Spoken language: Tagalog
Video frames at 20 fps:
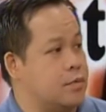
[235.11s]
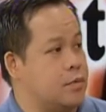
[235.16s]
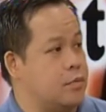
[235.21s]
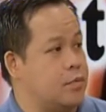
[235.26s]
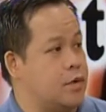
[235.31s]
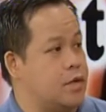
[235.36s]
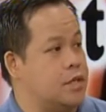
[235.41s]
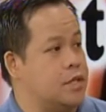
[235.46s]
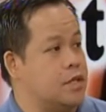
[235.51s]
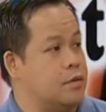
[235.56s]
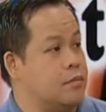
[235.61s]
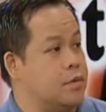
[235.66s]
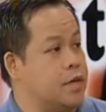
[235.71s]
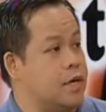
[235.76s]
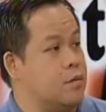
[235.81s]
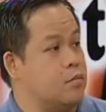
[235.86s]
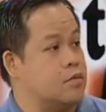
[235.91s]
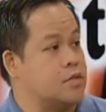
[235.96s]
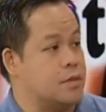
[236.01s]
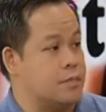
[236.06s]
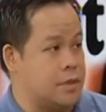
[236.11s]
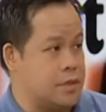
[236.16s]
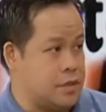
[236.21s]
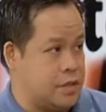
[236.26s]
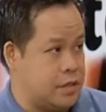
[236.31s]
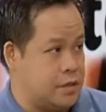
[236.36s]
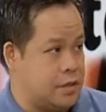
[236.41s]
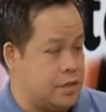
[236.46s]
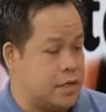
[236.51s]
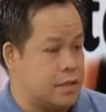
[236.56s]
na pa pwedeng ibigay mo sa
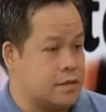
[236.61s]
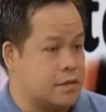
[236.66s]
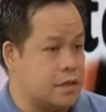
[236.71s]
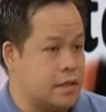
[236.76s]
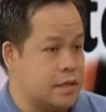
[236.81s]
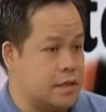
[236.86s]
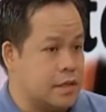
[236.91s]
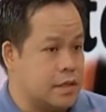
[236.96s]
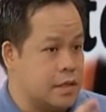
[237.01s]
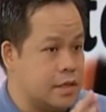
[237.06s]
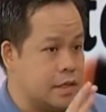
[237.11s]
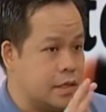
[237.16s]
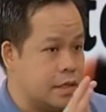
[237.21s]
pasyente kasi